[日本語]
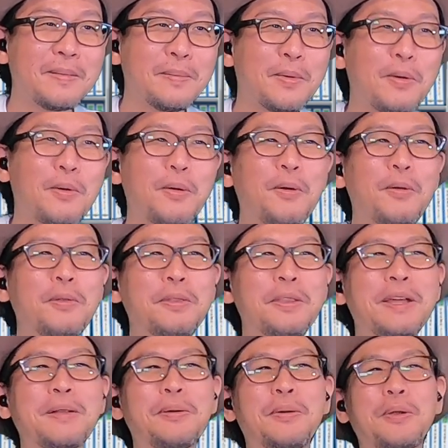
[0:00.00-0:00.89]
もうこ
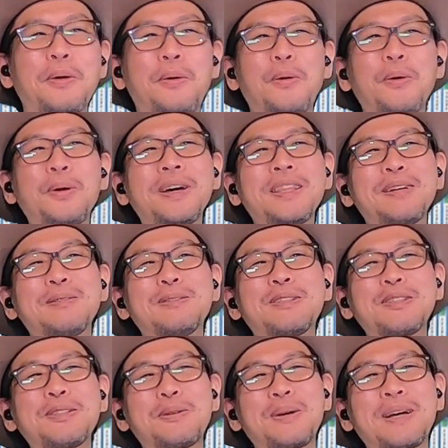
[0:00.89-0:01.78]
んなの俺親で
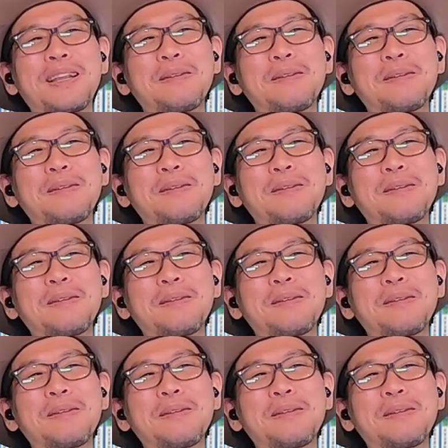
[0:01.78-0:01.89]
後ろ